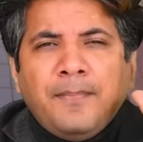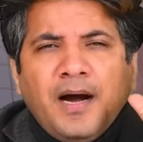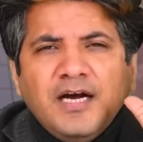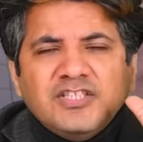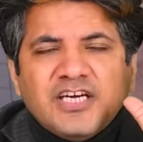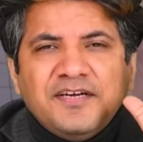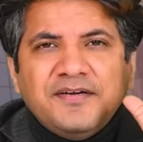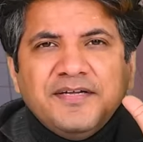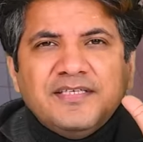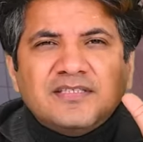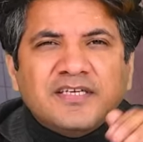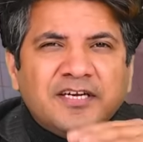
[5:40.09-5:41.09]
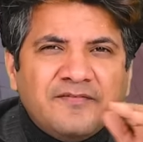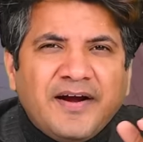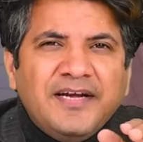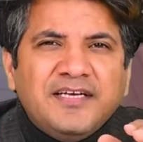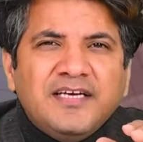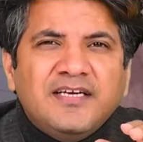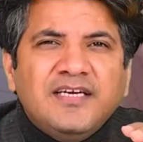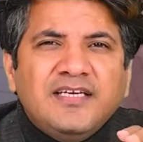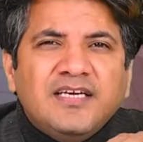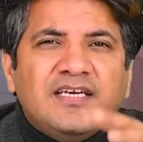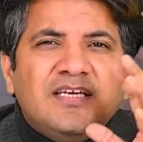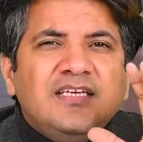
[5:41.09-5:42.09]
पांच एंटिटीज डिफाइन की गई
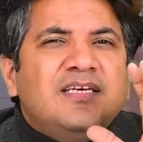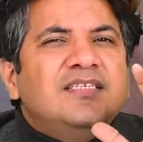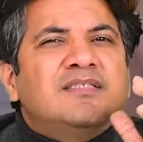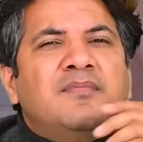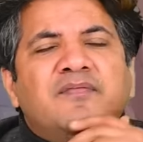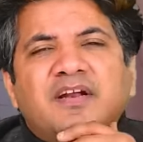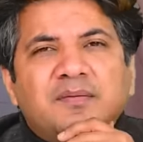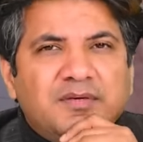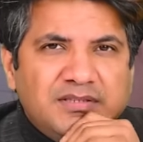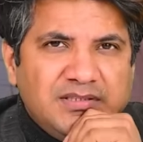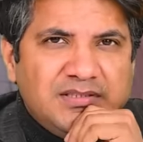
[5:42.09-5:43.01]
कि किनकी जिम्मेवारी बनती